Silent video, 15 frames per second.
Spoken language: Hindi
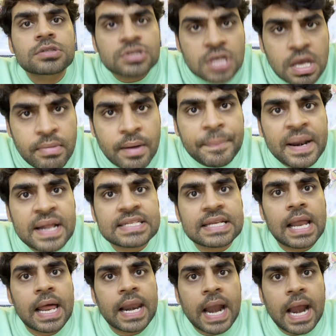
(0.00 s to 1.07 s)
सब अपना
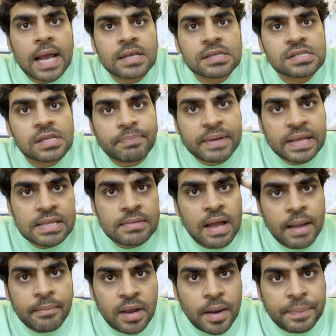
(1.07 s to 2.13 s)
चला रहा है सबके
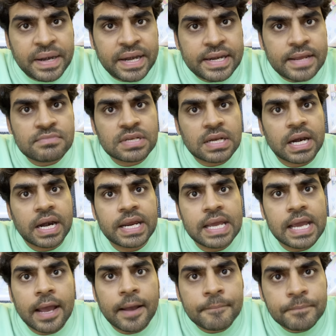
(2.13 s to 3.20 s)
दिमाग में अपनी टीम चल रही है